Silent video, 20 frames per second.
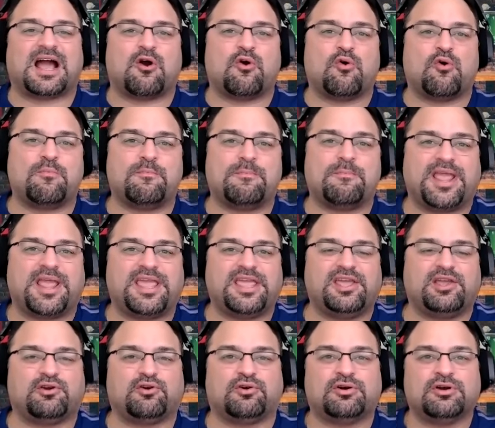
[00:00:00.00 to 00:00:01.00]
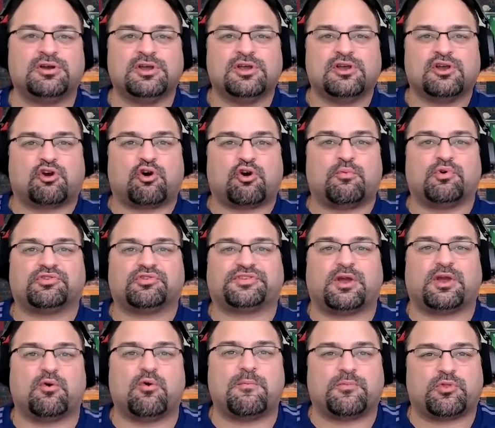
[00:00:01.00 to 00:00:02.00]
a un México como
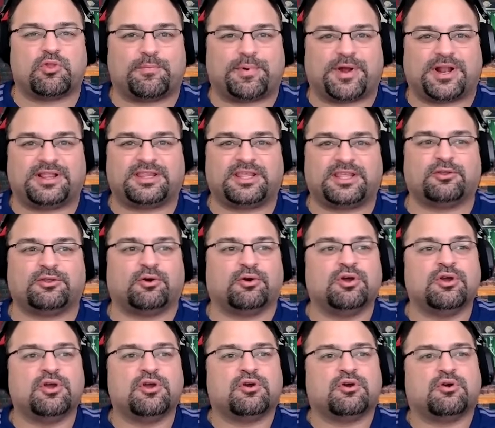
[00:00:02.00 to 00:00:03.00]
segundo partido,